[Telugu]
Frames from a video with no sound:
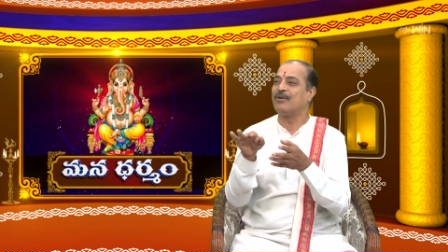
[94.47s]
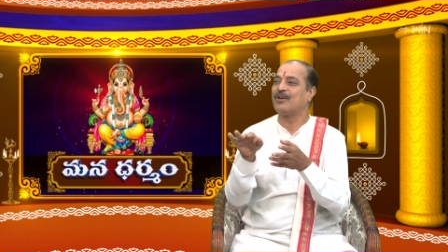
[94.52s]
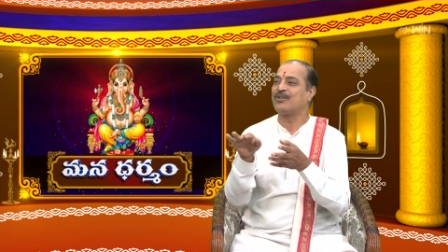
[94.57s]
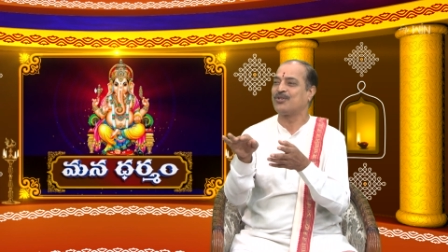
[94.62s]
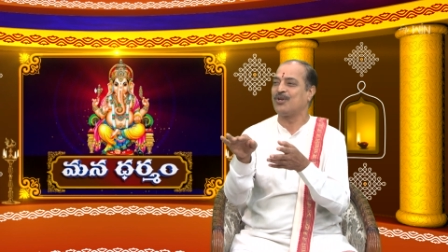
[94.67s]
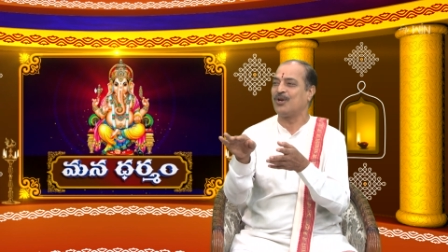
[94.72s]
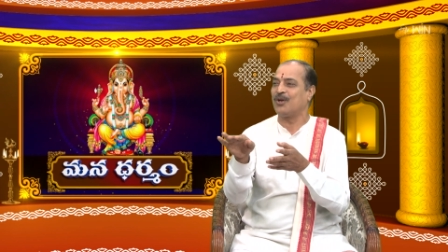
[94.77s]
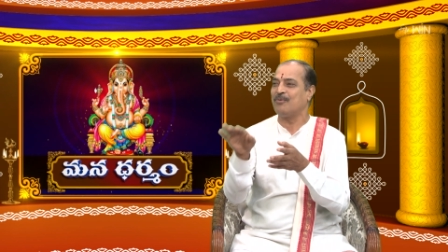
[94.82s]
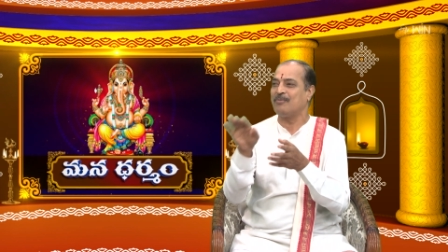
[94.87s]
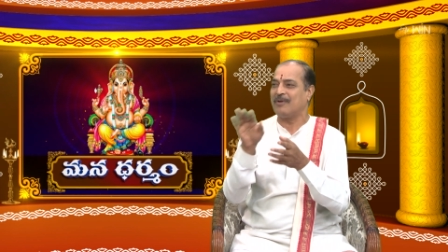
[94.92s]

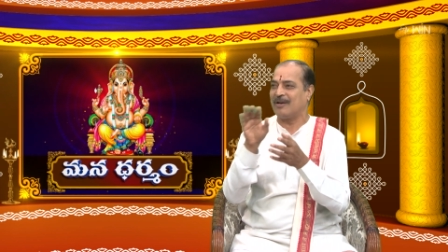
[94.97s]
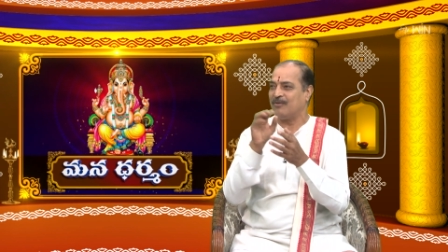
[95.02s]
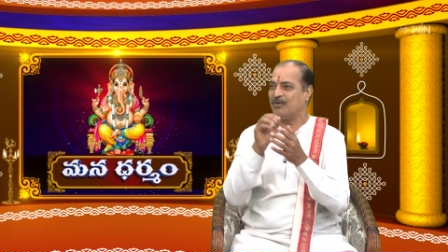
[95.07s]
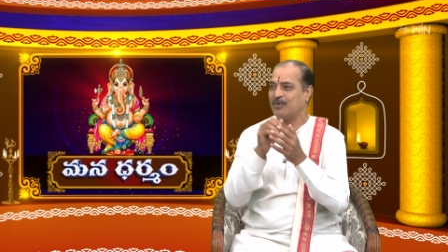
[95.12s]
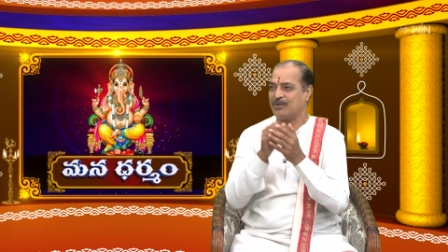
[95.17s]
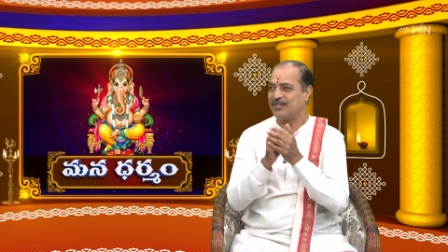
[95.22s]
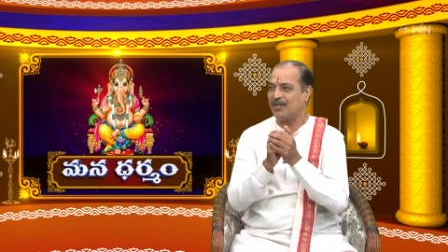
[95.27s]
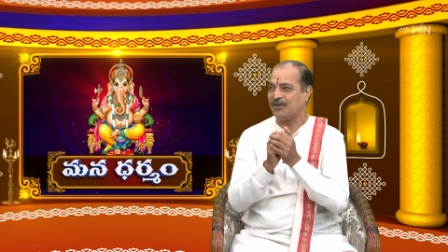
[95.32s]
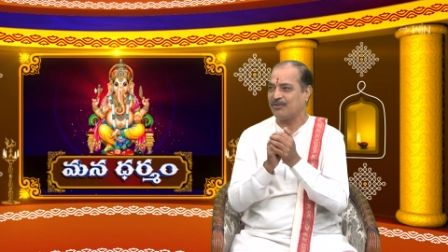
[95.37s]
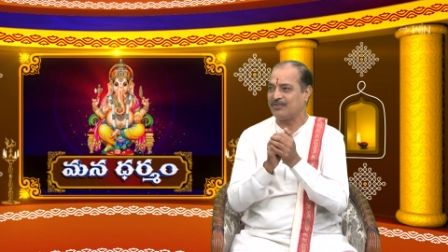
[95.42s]
బ్రష్లకు మనం
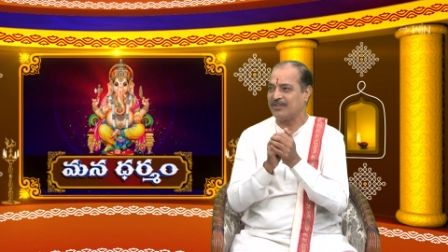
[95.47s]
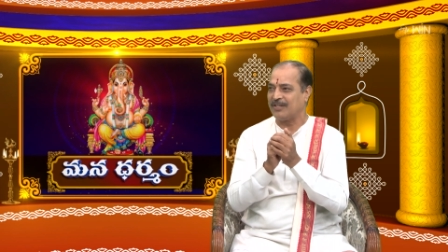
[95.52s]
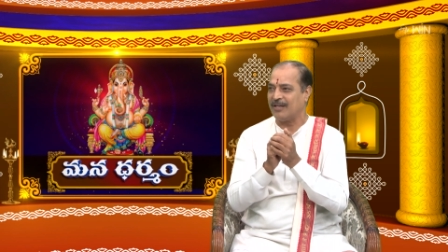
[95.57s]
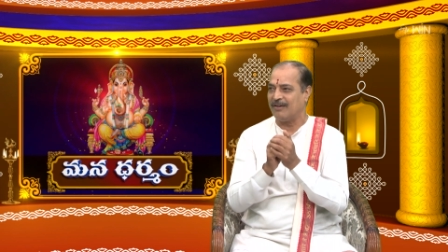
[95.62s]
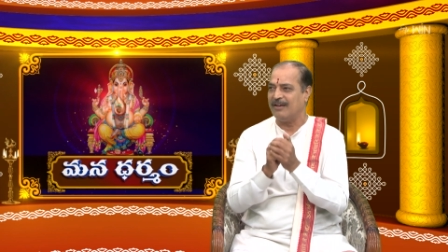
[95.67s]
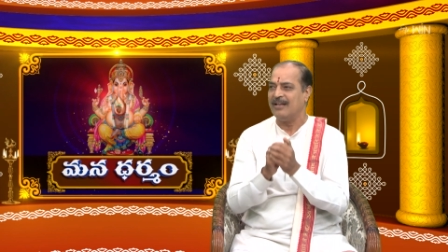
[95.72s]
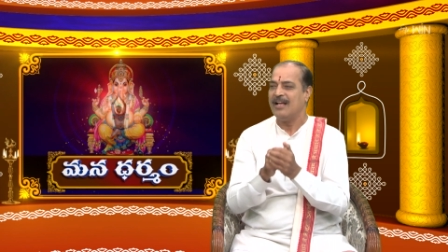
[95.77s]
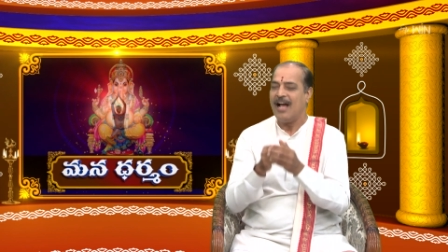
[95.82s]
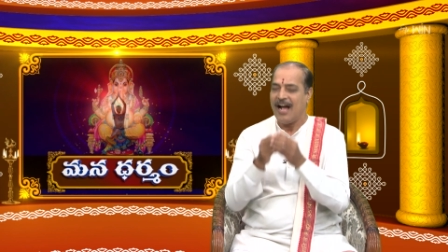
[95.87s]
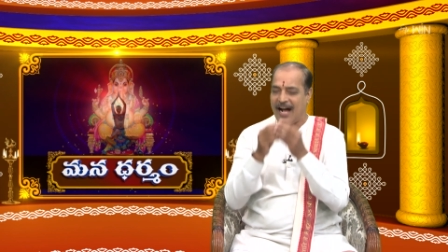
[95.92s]

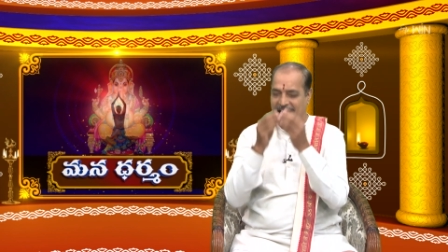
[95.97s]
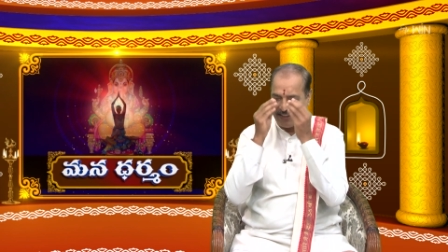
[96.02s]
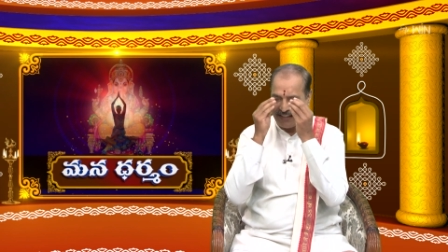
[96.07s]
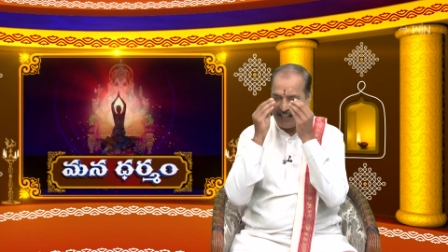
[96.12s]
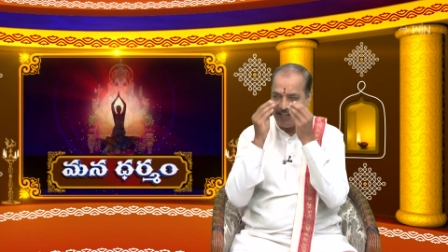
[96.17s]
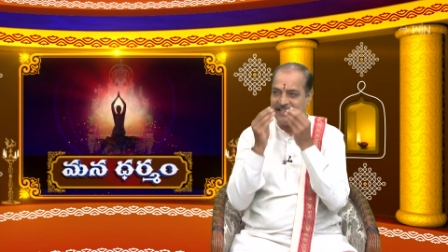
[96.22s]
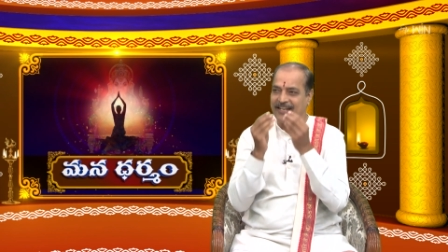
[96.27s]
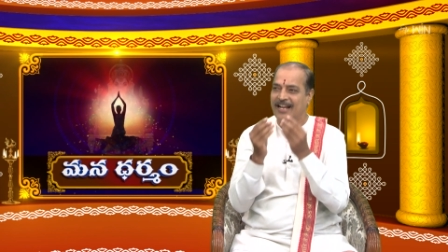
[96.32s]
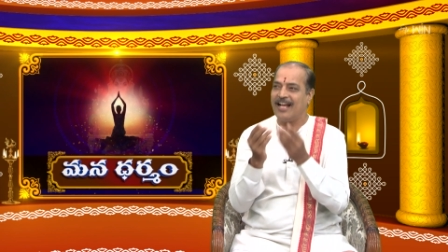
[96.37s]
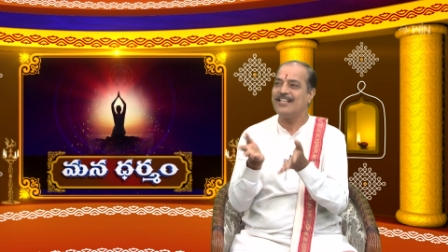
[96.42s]
వచ్చేస్తున్నాం
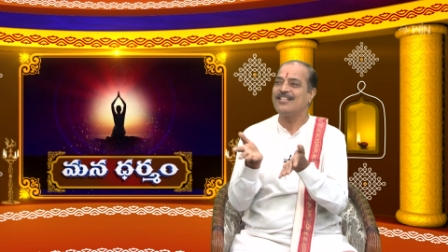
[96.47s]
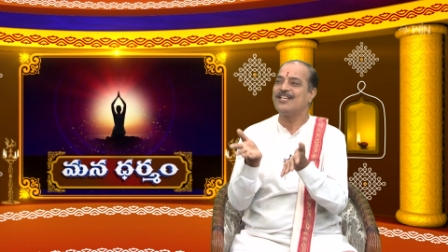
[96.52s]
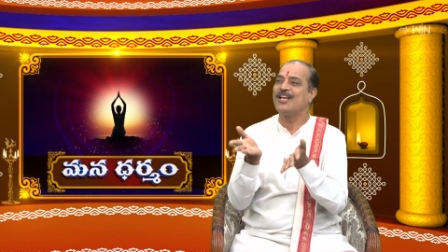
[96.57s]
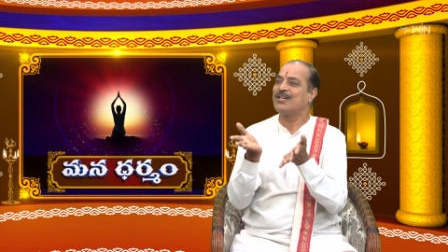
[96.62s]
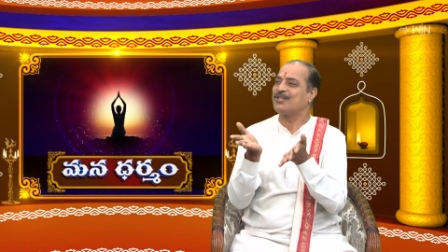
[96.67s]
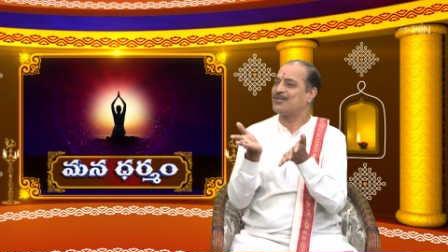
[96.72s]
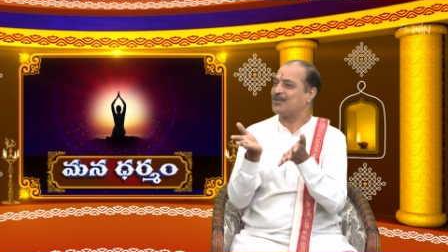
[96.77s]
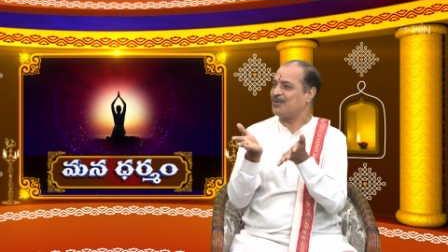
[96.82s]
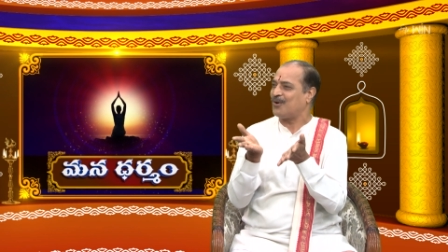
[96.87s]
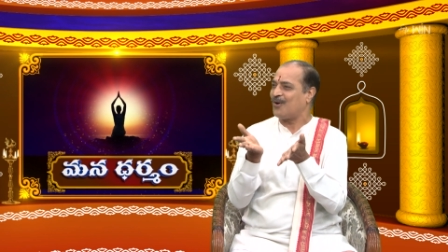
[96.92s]
అదైనా
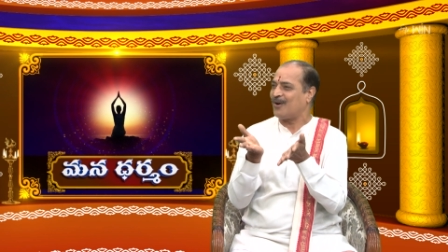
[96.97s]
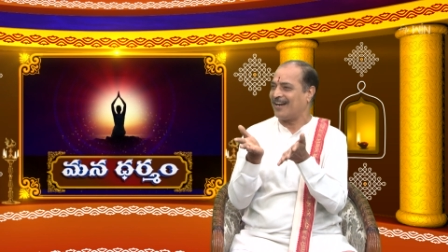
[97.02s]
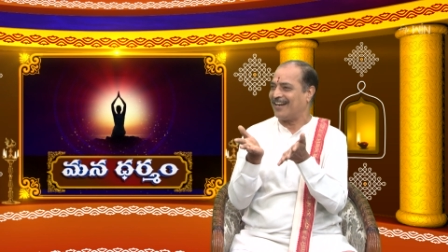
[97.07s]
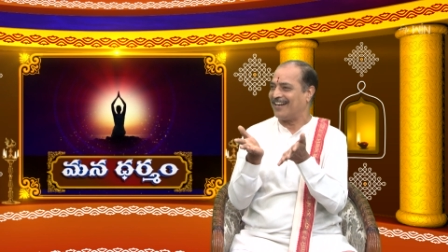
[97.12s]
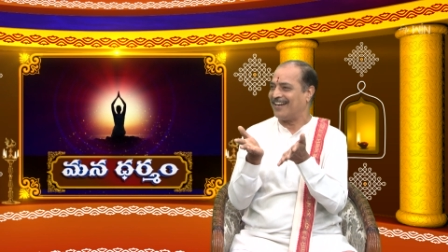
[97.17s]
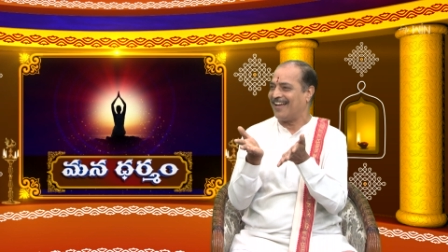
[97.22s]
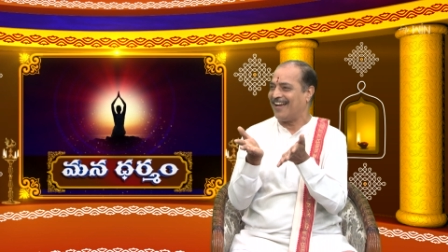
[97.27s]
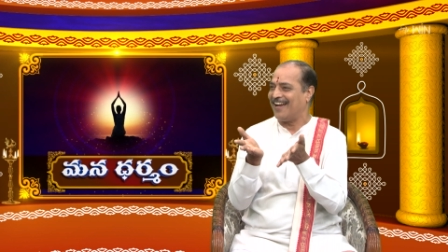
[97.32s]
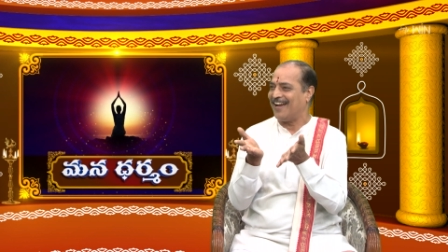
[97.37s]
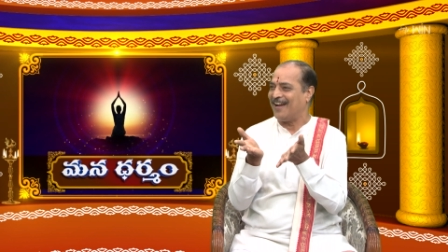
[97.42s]

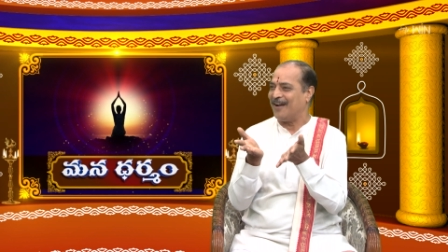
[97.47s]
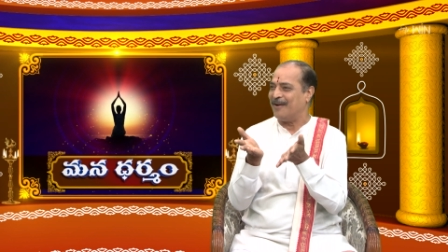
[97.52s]
చేసుకోకుండా